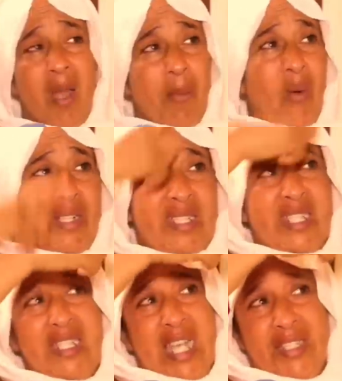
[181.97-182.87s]
ما واحد
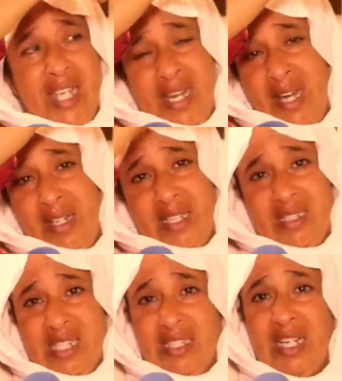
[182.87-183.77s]
السيدة انا هنا
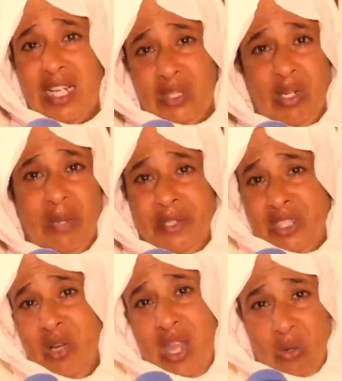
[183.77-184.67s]
كتسكل قط ولا
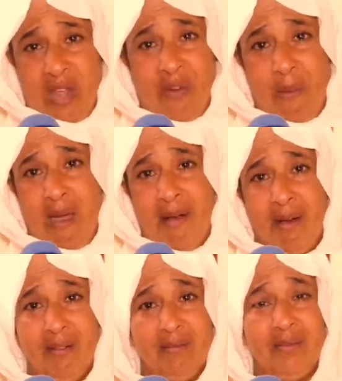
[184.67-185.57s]
بنتها ولا حولها في البحر
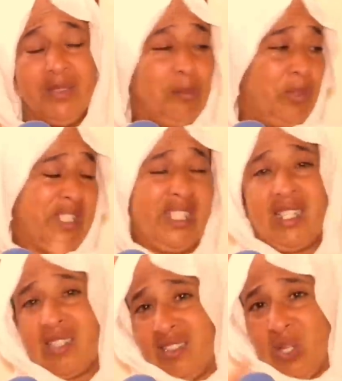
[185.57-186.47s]
بنتي
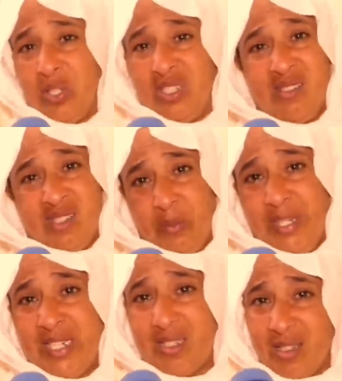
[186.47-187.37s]
كانت كداوى حتى
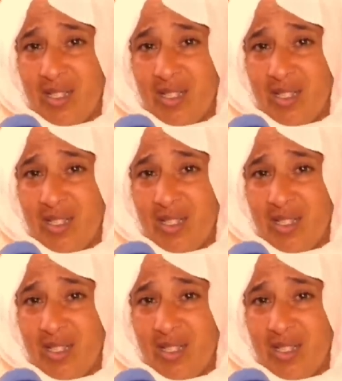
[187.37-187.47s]
السبيت